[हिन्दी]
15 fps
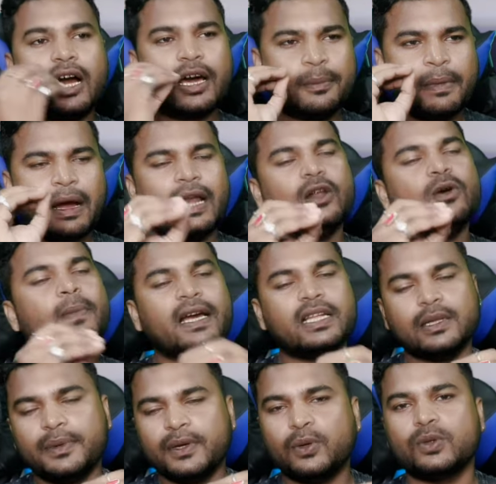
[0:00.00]
अगर मान लो
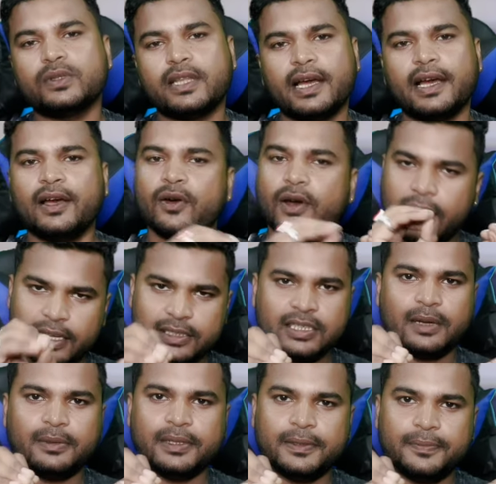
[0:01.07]
बाय द वे होता है
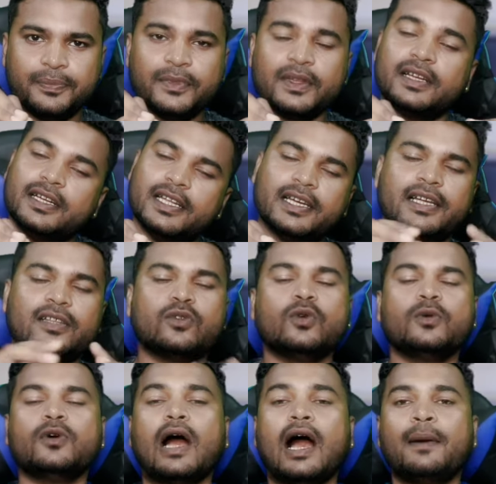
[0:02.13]
ऐसा भी ठीक है
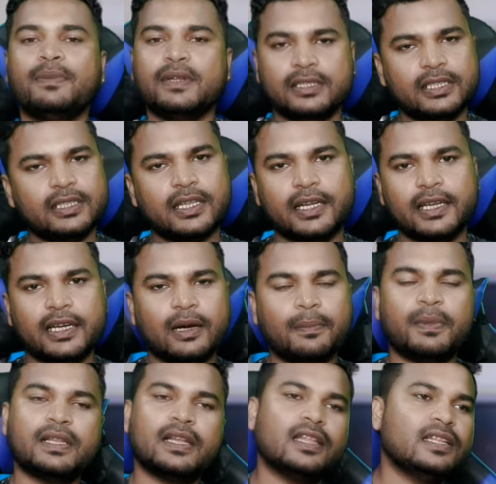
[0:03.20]
तो आप निश्चिंत
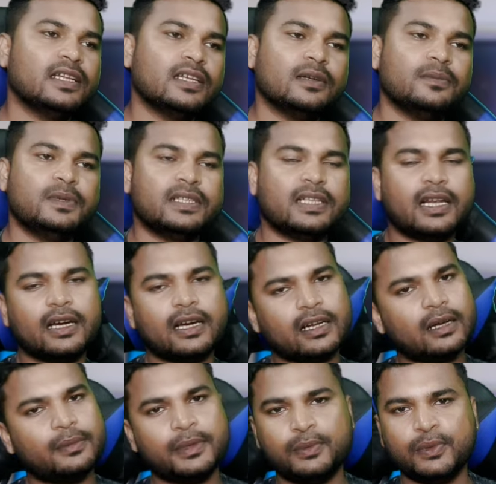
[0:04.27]
रहिएगा पंद्रह दिन के भीतर
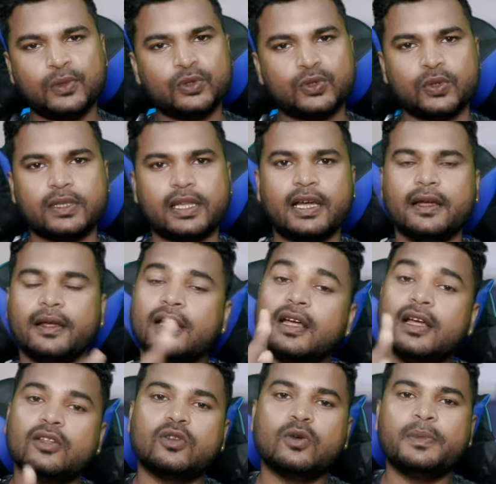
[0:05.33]
अगर कभी भी कुछ होता है
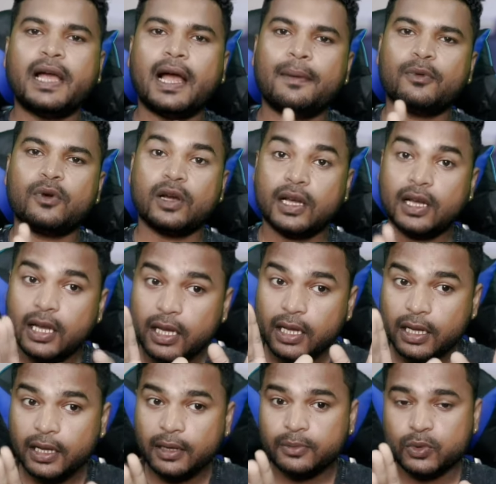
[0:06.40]
तो मैं
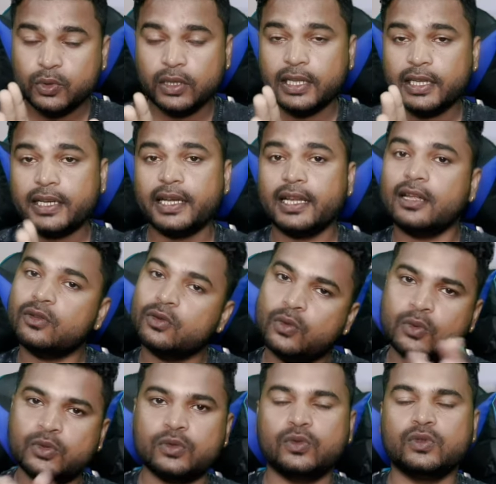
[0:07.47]
आपके जो लिंक है ना
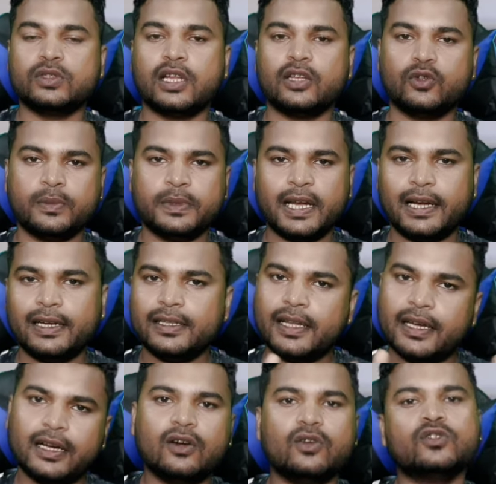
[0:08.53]
दूसरा जो भी आईडी
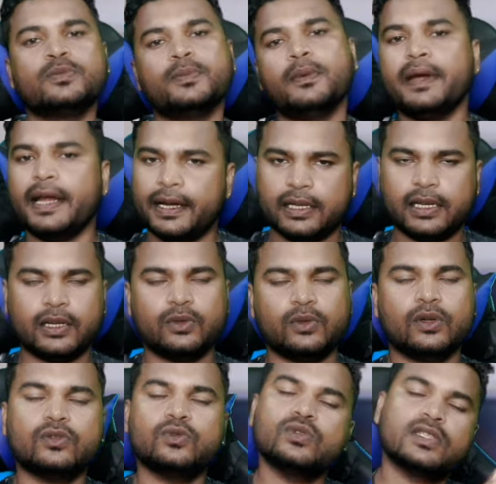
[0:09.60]
रहेगा उसमें मैं ऐड कर
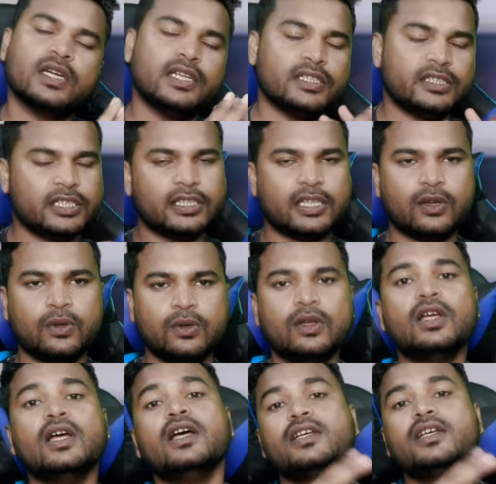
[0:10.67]
दूंगा तो उसका निश्चिंत रहो
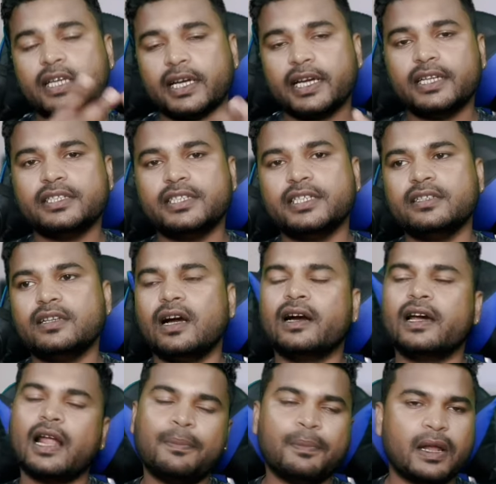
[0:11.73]
सेकंड चीज़
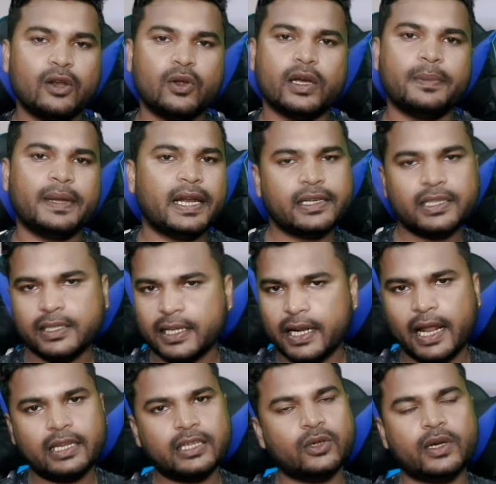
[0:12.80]
अगर आप मान लो एक बार एडिट
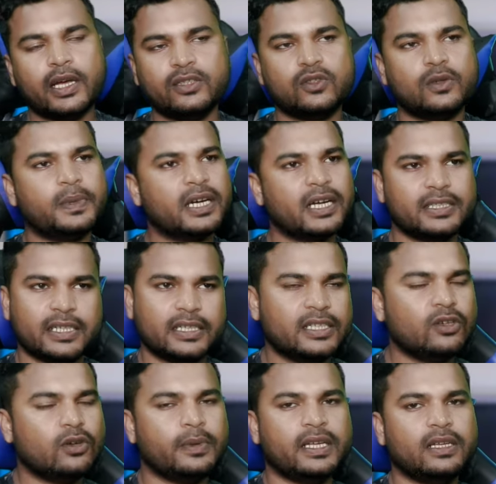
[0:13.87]
करा लियो ढाई सौ रुपये खर्चा
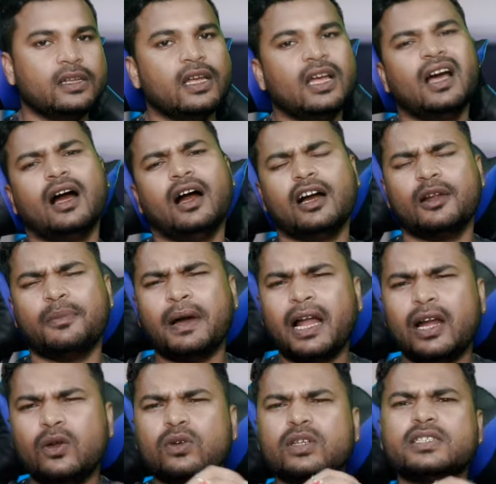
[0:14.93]
किया हो भाई अगर
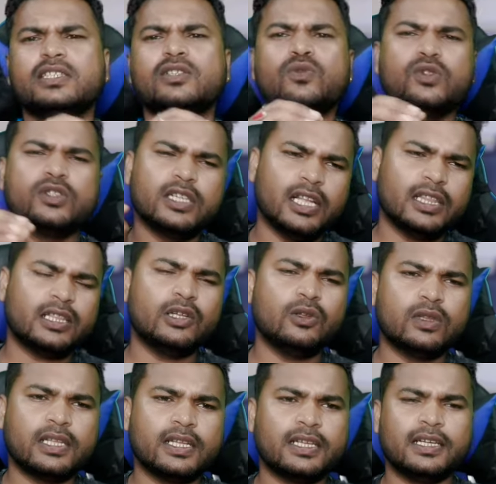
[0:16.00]
मान लो किसी कुछ
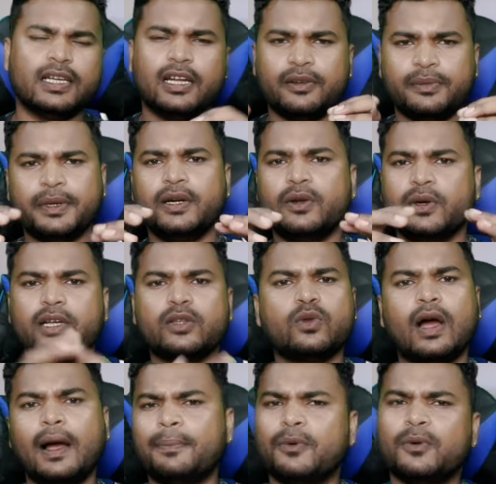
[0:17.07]
गलती उल्टी की अनफ्रेंड हो गए
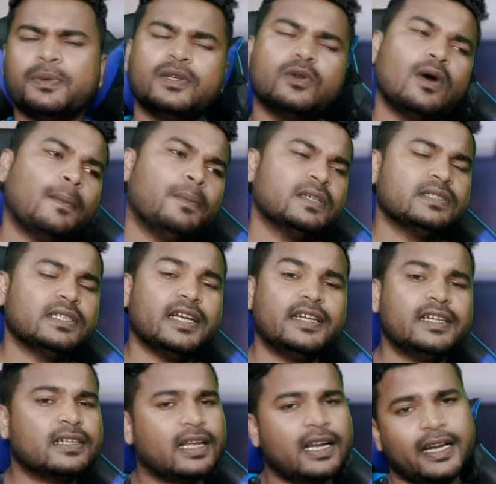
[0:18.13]
तो आपको फिर वापस से
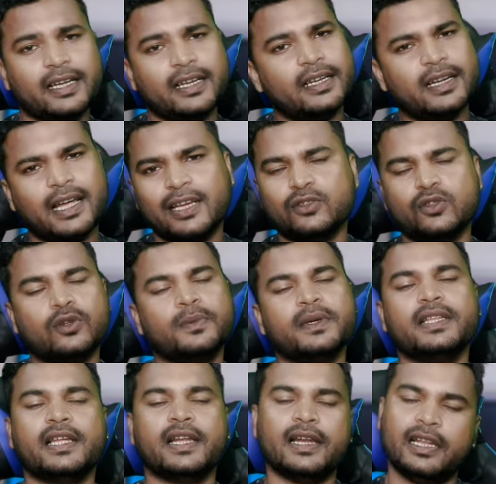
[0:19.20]
एडिट कराने के लिए ढाई सौ
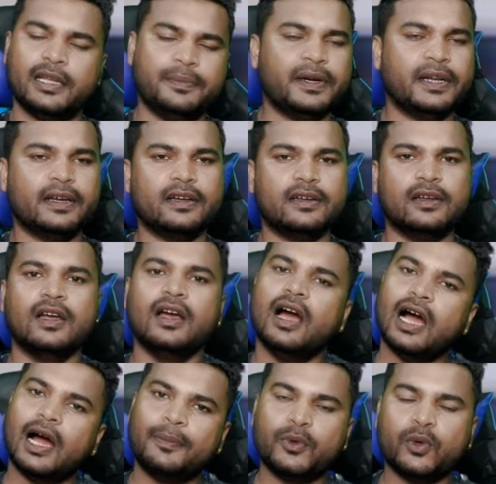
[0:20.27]
रुपये देना नहीं पड़ेगा
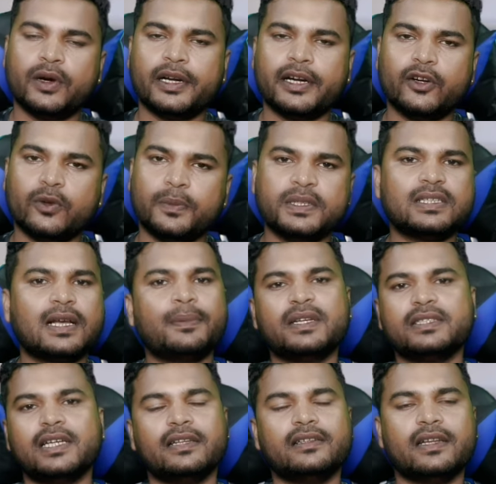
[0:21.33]
आप टू हंड्रेड
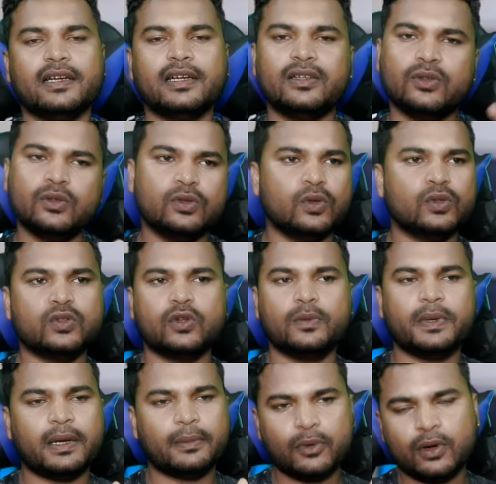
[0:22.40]
आपका चार्ज रहेगा दो सौ
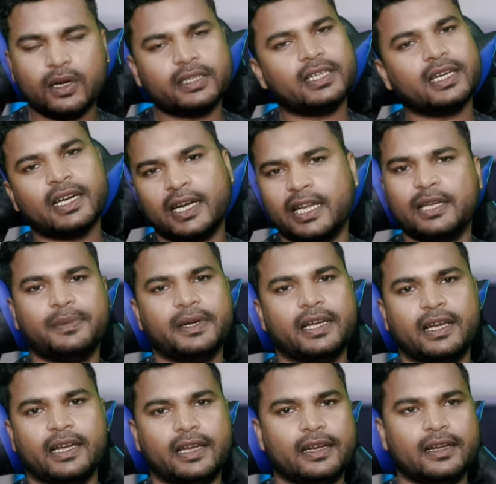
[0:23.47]
रुपये आपको खर्चा करना ही
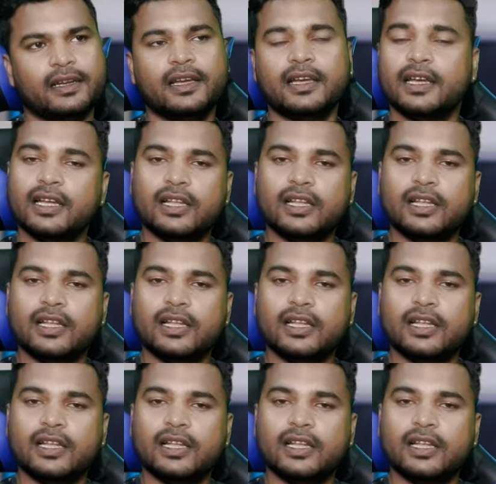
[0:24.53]
पड़ेगा यार